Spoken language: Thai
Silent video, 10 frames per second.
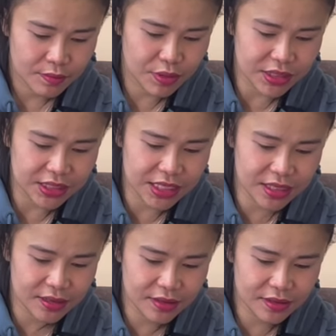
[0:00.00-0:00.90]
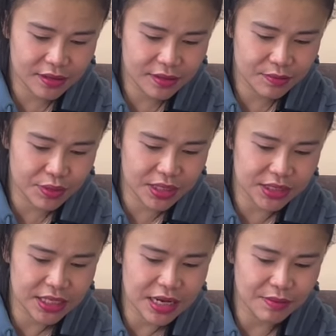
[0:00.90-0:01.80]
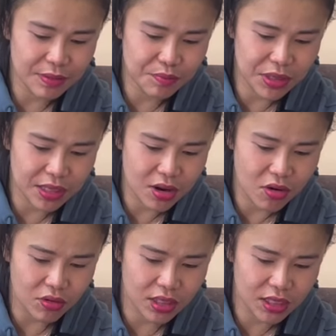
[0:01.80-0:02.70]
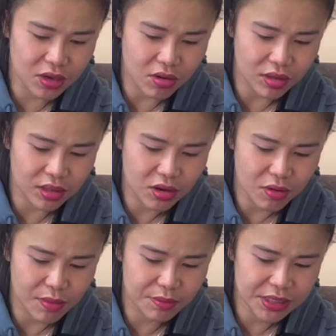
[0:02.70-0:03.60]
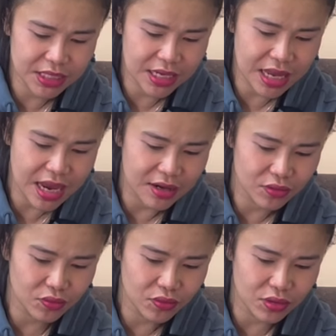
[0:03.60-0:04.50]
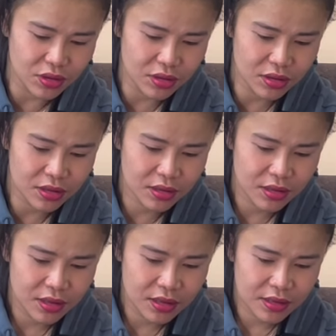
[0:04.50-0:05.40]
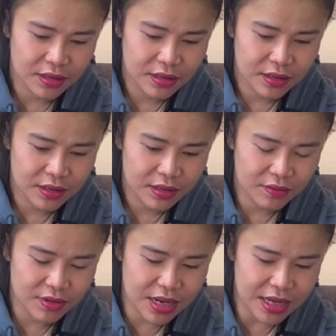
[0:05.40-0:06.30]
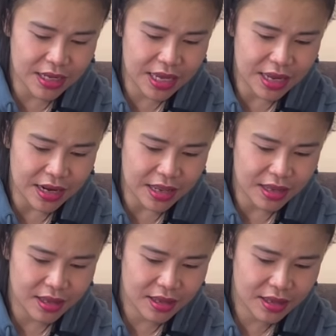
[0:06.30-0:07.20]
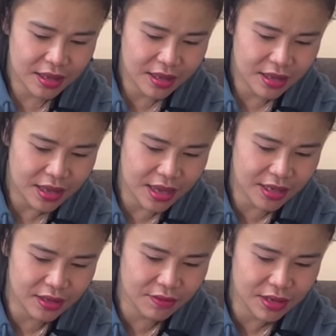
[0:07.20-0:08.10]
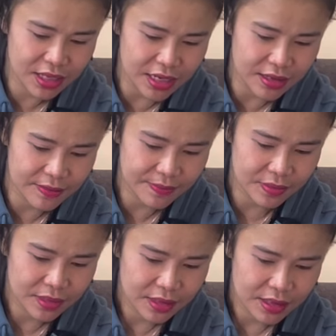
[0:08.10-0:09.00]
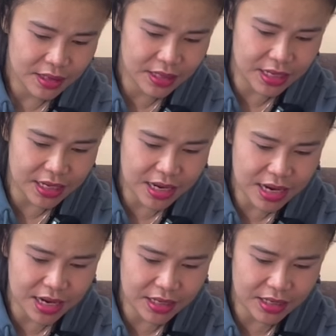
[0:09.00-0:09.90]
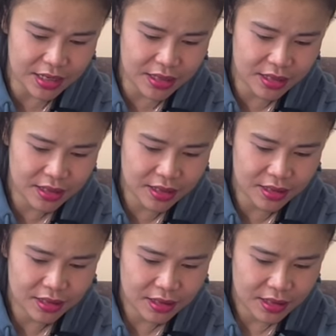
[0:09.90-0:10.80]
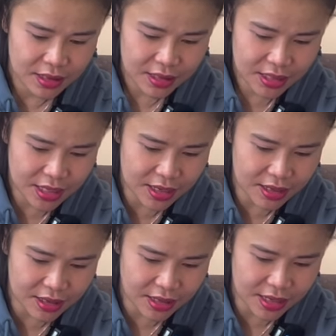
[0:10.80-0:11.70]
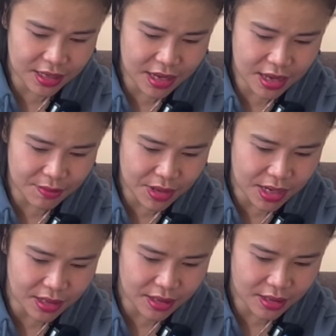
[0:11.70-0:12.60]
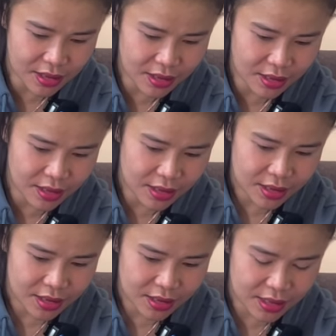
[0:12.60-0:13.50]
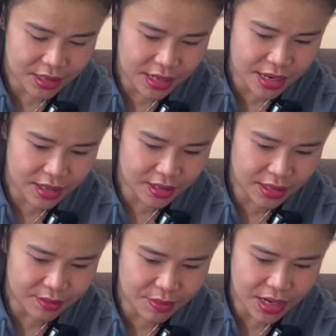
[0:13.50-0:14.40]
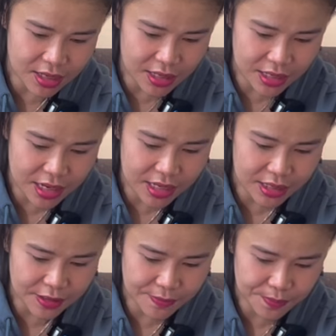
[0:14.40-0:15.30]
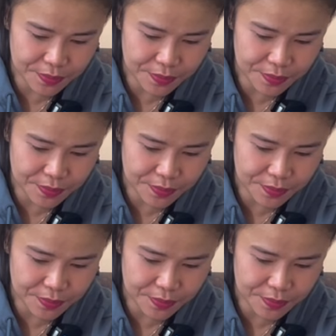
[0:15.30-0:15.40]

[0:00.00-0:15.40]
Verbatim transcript: เพื่อสิเพื่อสิได้แบบเป็นดอกหนึ่งดอกหนึ่งดอกมันไม่ใช่ง่ายเนาะทุกคนเนาะเวลาแกะล่ะไอคิดว่าเหรียญ เหรียญห้านั่นเนี่ยแกะแกะง่ายมาก เหรียญห้าเลยเหรียญบาท เหรียญห้าจ้ะ